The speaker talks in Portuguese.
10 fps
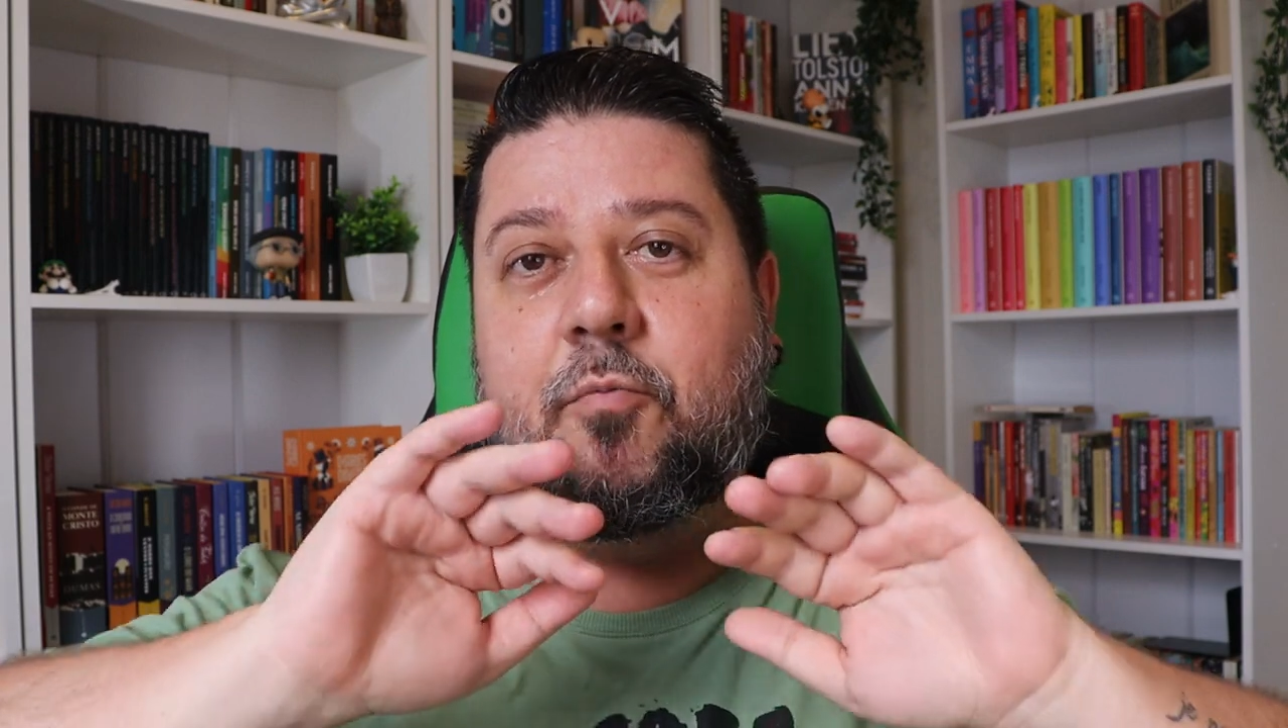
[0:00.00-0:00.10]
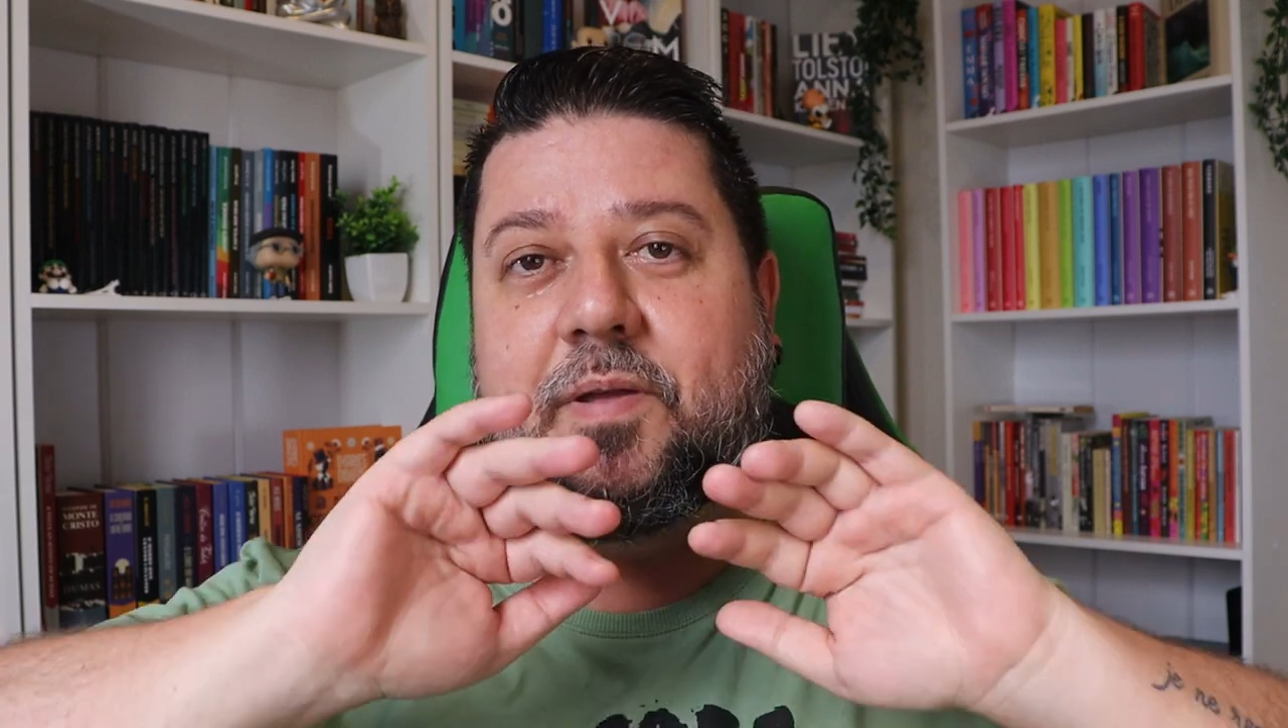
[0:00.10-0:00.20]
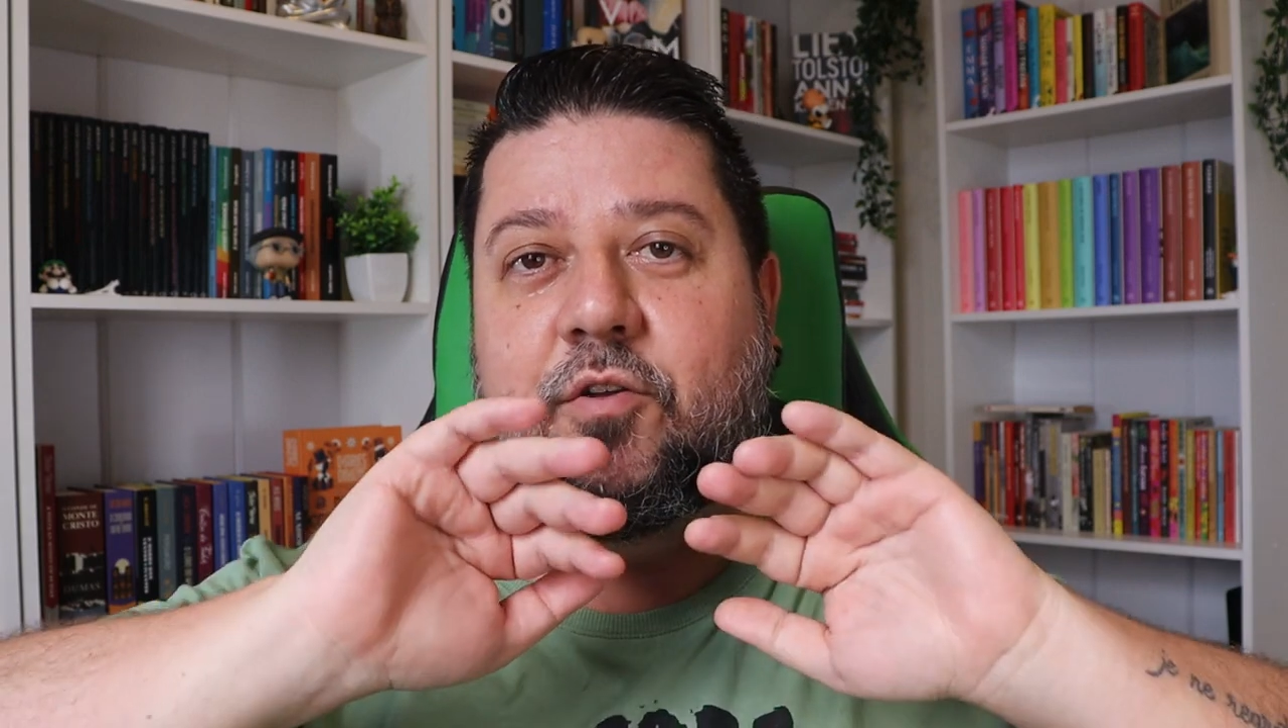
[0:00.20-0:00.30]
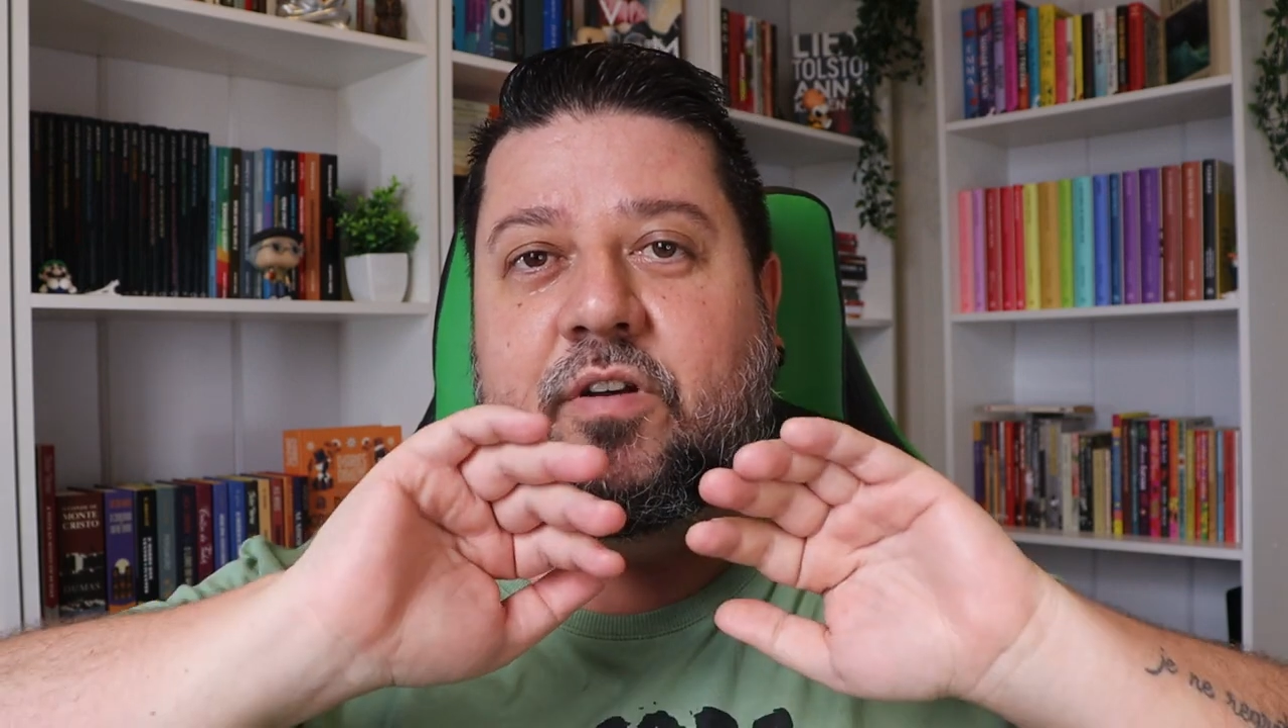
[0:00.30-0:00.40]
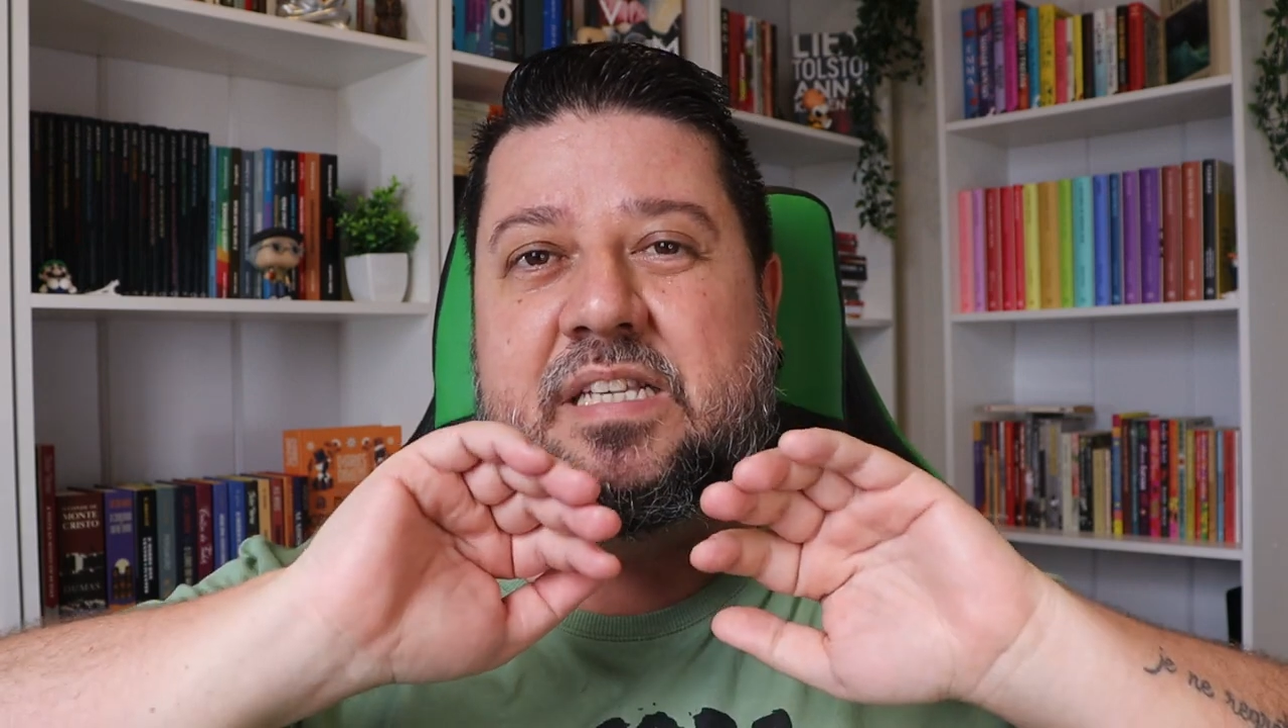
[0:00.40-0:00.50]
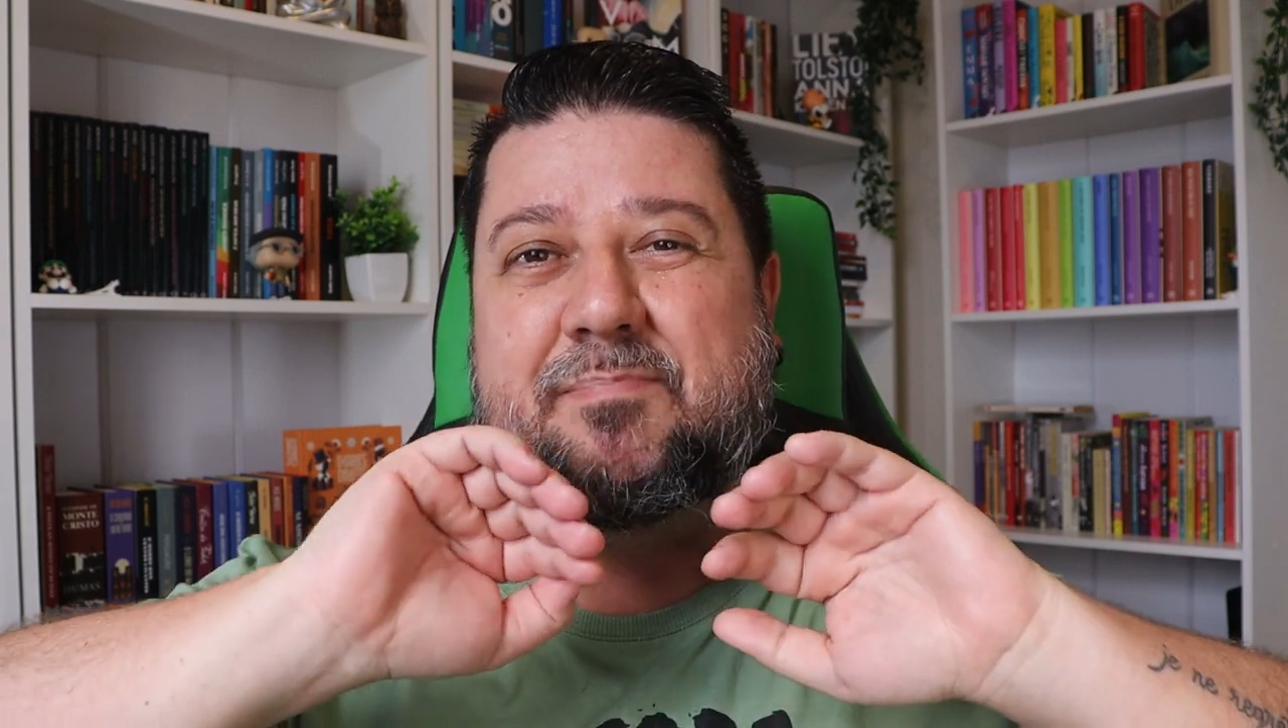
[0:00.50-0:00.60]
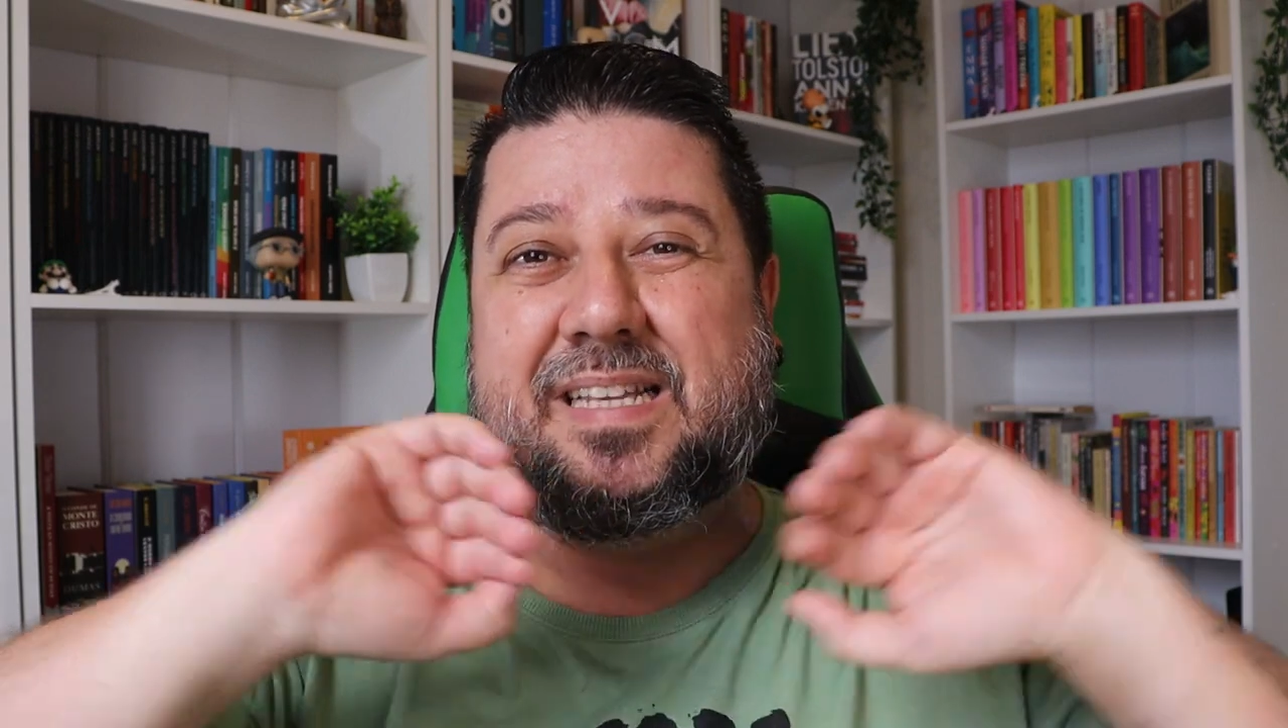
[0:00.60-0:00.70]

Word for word: opiniões